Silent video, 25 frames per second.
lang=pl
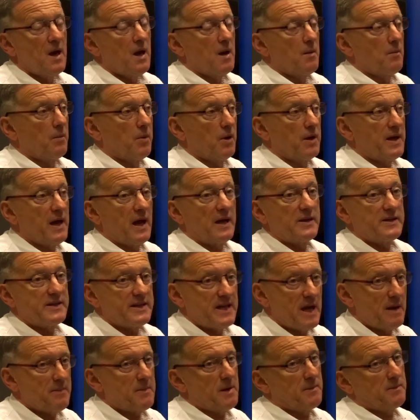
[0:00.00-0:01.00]
bo ja
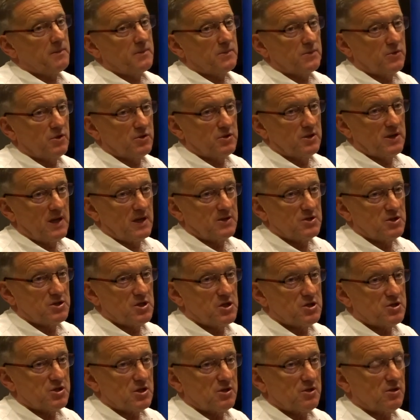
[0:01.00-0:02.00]
nie mam do dnia
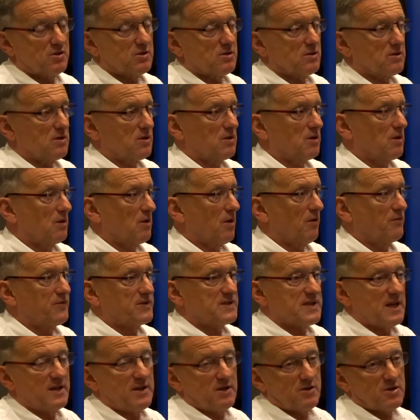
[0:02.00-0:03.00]
dzisiejszego e,
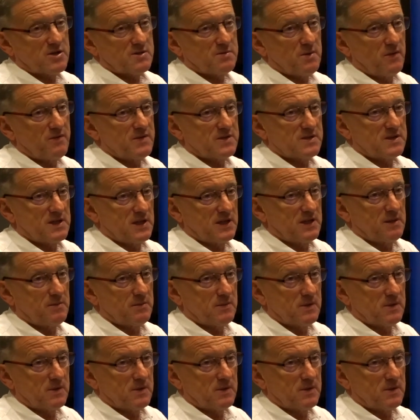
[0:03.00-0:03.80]
oficjalnie rozmowy z nikim,